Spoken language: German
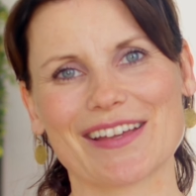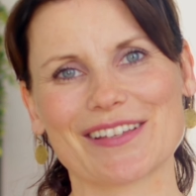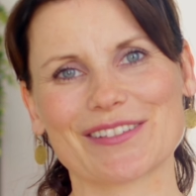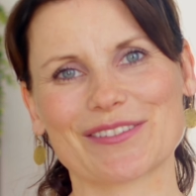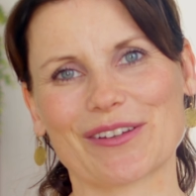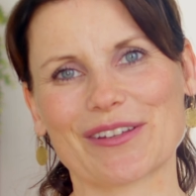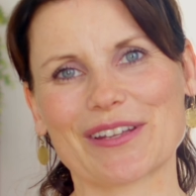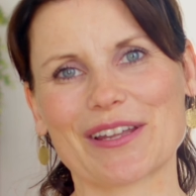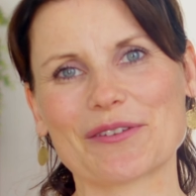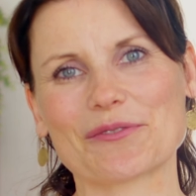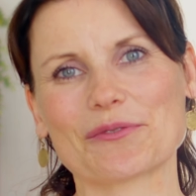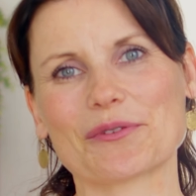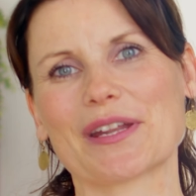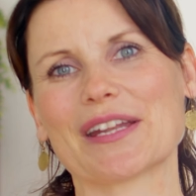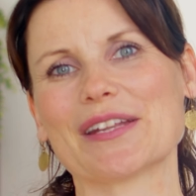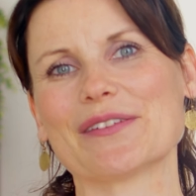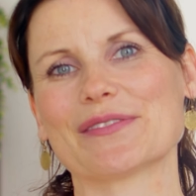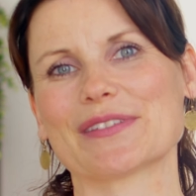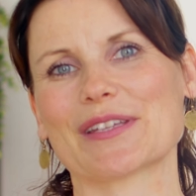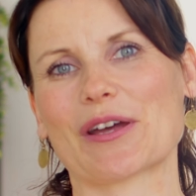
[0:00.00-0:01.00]
sondern du
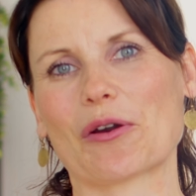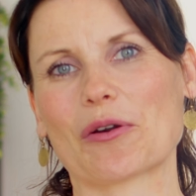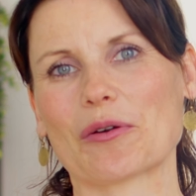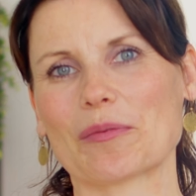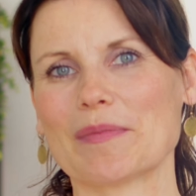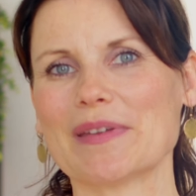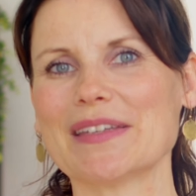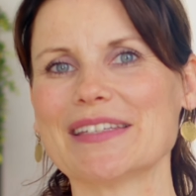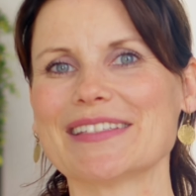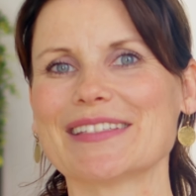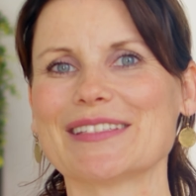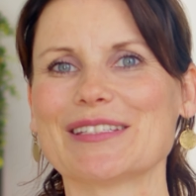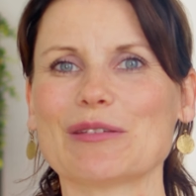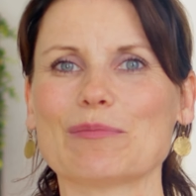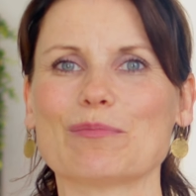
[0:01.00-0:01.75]
hilfst auch mit,